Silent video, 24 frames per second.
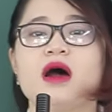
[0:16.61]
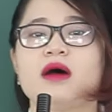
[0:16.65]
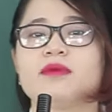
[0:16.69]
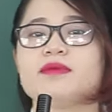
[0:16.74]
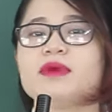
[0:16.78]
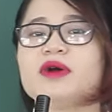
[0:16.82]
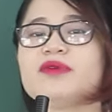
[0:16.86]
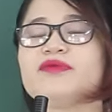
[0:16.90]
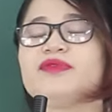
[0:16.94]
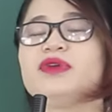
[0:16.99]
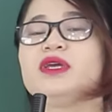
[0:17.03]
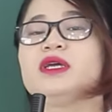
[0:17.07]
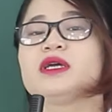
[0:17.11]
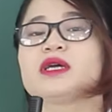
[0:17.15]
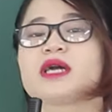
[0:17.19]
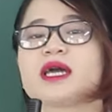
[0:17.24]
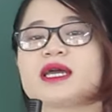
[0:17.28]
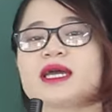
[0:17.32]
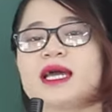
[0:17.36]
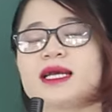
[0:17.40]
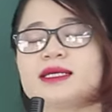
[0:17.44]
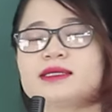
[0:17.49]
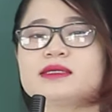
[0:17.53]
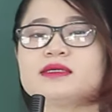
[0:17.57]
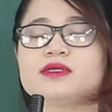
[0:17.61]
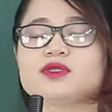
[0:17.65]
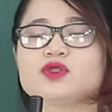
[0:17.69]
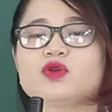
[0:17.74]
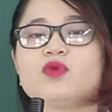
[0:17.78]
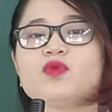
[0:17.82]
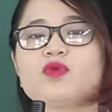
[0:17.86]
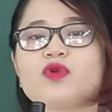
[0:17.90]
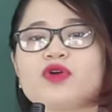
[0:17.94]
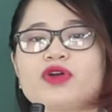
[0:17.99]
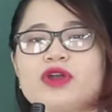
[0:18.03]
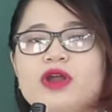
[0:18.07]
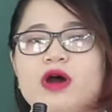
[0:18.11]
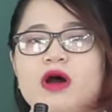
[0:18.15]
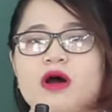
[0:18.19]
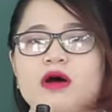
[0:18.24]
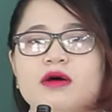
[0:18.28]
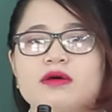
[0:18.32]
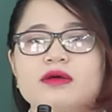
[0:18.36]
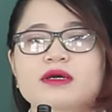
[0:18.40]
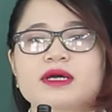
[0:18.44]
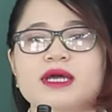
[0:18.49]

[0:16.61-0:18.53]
Bởi vì cái cách sử dụng của nó,